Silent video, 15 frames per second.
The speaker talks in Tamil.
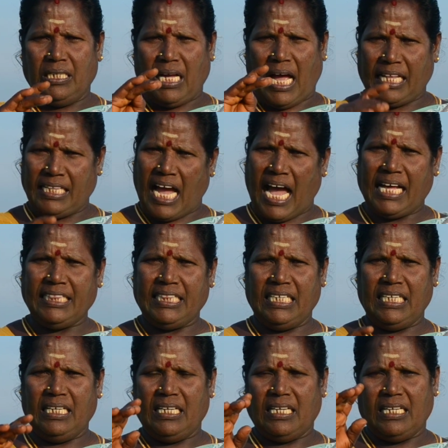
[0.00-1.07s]
அதை ஆற்றி
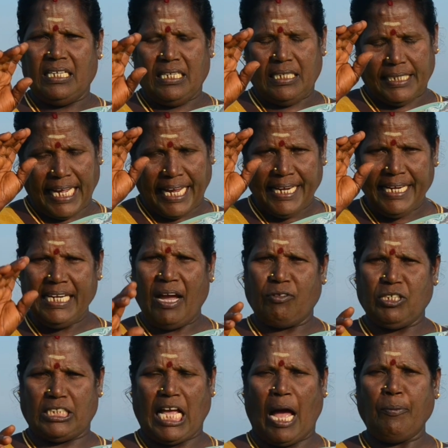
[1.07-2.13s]
டெய்லி
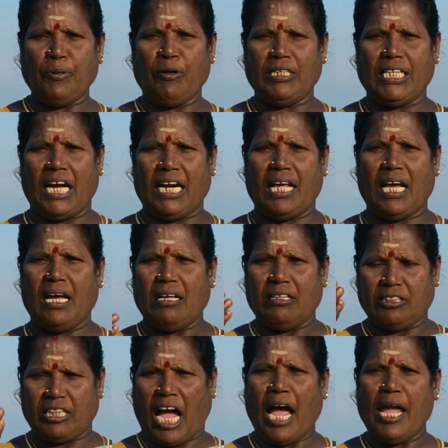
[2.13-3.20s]
அவங்க சாப்பிட்டு வந்தாங்கன்னா
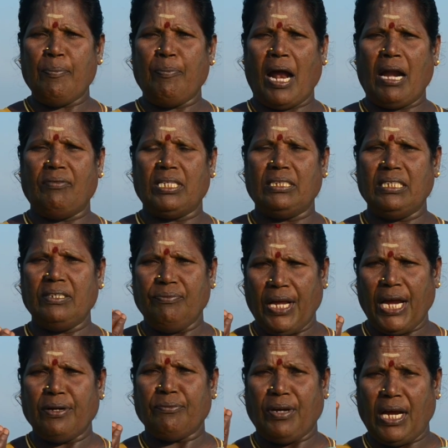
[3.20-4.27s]
தாய்ப்பால் வந்து
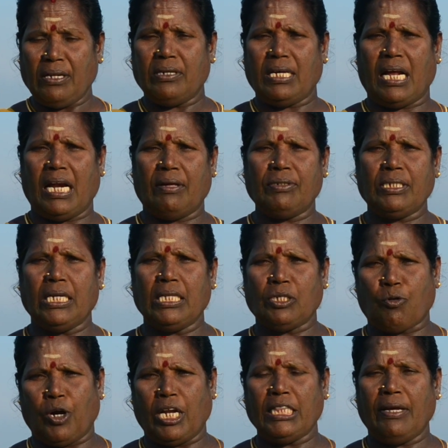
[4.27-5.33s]
வேணும் வேணுங்கிற அளவுக்கு அந்த
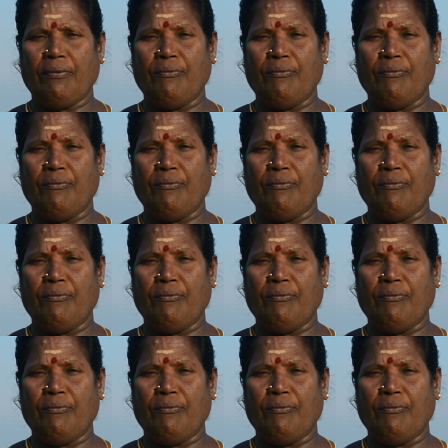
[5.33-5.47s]
குழந்தை